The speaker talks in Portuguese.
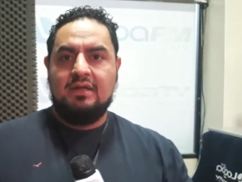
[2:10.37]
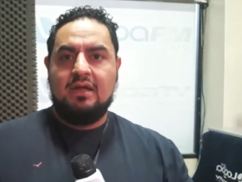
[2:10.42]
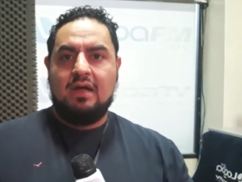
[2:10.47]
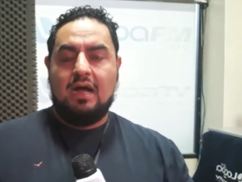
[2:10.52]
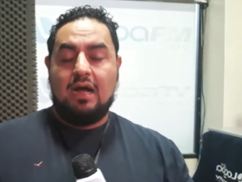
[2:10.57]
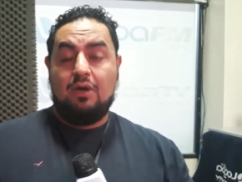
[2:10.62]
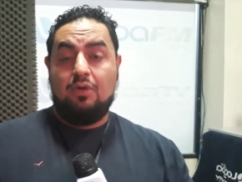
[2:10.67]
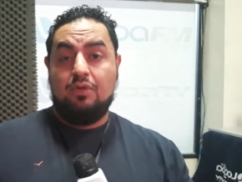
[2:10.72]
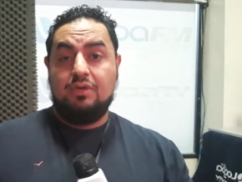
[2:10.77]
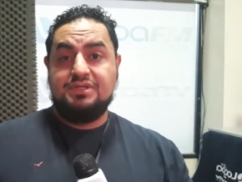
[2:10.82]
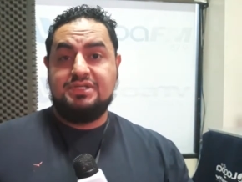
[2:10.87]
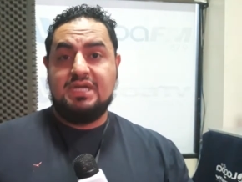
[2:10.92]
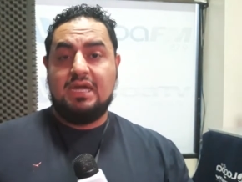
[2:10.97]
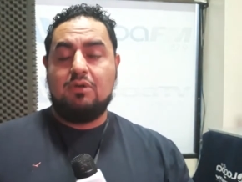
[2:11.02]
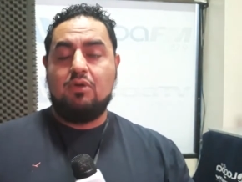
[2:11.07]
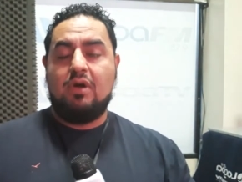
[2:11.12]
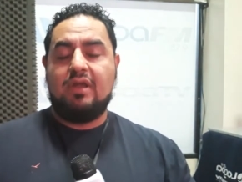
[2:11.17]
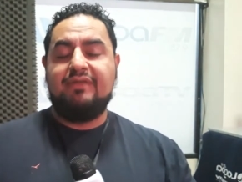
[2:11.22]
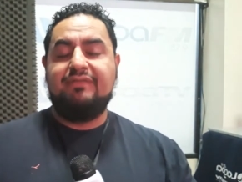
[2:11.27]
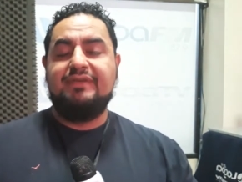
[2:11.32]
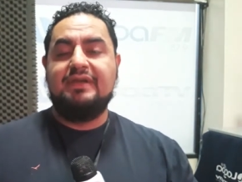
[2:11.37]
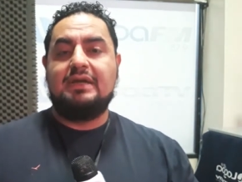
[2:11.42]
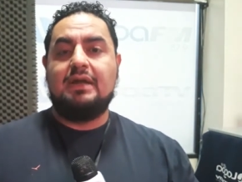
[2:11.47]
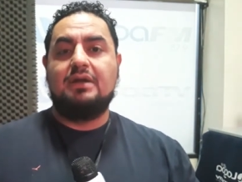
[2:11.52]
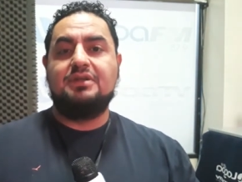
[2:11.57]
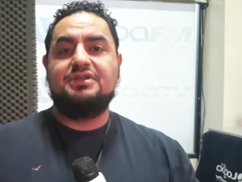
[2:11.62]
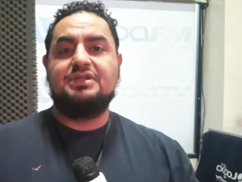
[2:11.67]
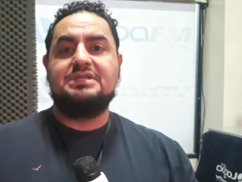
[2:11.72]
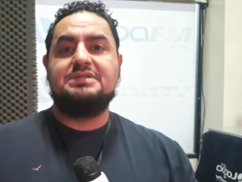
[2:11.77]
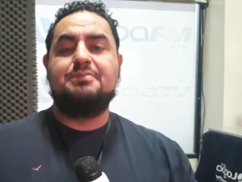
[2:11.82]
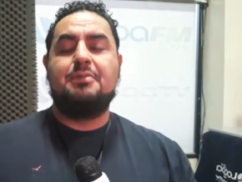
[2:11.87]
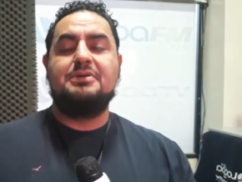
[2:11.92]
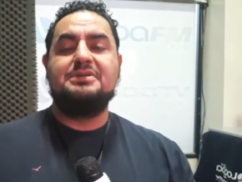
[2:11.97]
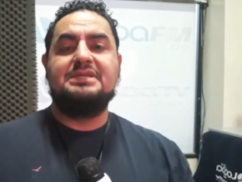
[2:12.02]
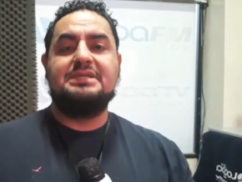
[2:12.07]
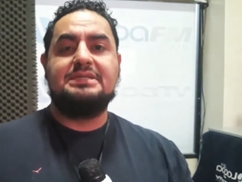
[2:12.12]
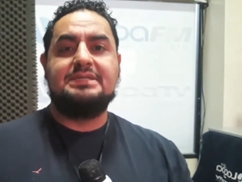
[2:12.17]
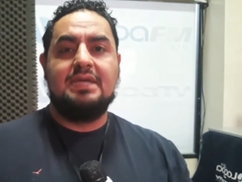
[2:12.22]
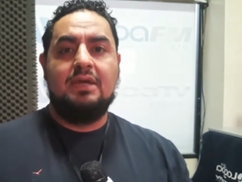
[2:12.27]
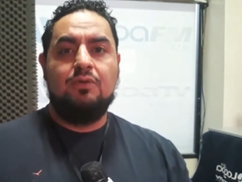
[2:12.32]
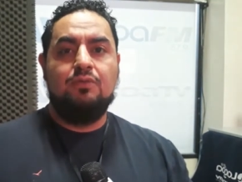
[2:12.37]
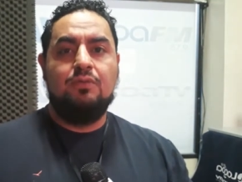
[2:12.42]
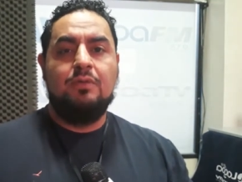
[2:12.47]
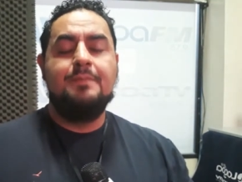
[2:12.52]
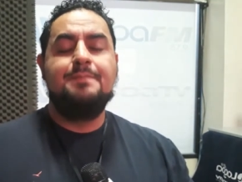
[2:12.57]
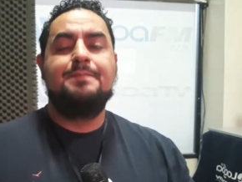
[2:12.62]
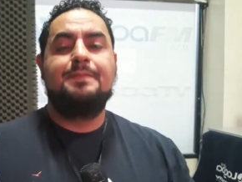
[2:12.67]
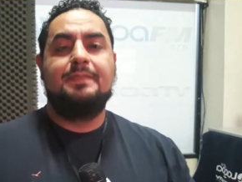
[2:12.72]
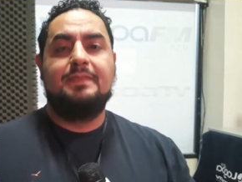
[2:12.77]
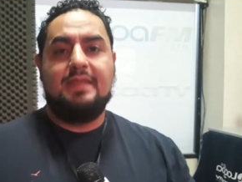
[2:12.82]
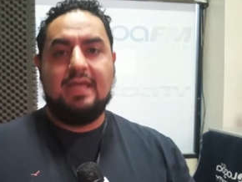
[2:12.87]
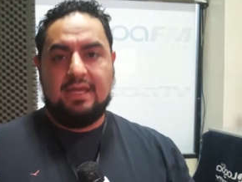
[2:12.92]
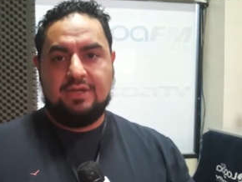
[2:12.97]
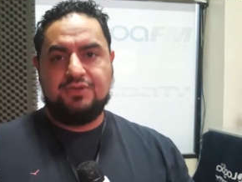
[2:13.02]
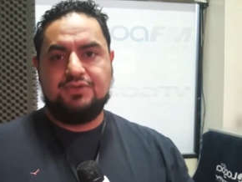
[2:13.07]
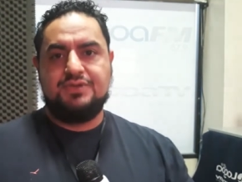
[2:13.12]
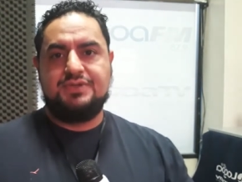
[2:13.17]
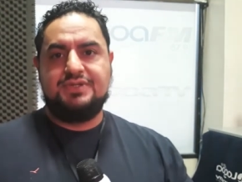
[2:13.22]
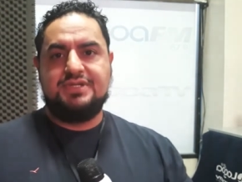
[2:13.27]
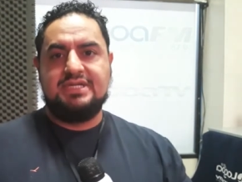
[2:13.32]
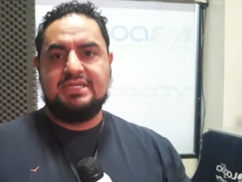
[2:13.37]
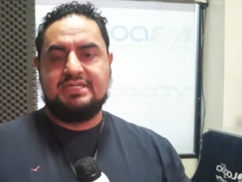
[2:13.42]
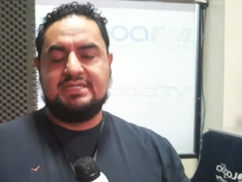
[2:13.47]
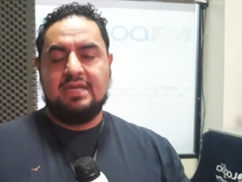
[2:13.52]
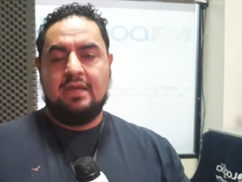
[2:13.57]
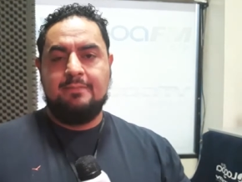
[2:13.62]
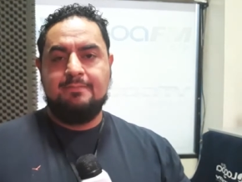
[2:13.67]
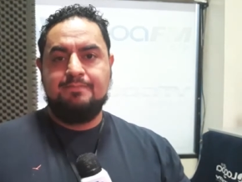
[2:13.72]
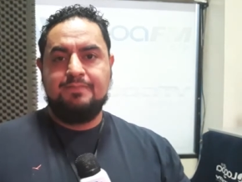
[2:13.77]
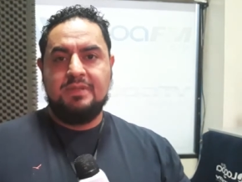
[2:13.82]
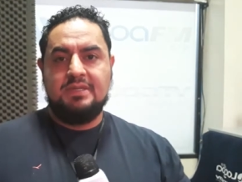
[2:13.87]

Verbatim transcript: aonde agora fica à disposição da Justiça.